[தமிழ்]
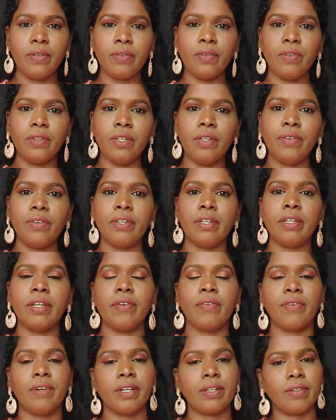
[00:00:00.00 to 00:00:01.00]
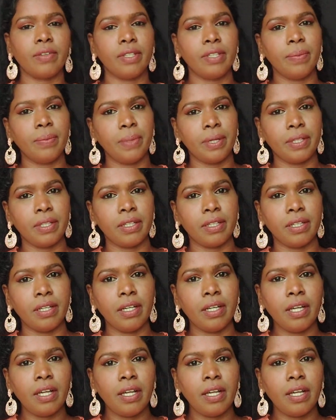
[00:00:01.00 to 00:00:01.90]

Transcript: கூலிங் எஃபெக்ட் வந்து பார்த்தீங்கன்னா